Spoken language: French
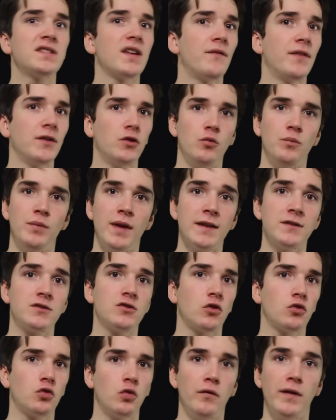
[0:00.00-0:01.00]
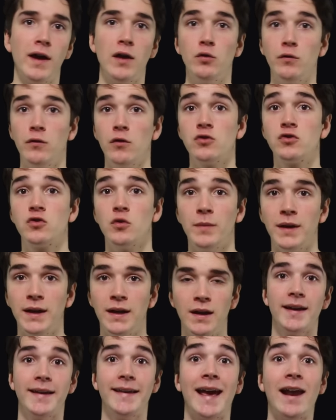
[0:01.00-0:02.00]
ça fait du bien de se retrouver à nouveau au sommet.
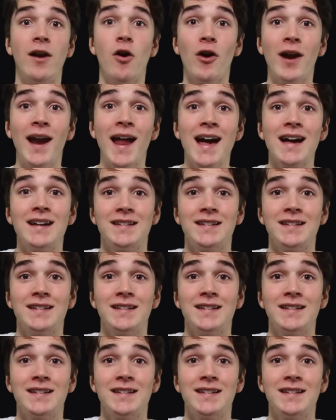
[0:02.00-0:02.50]
Et alors là,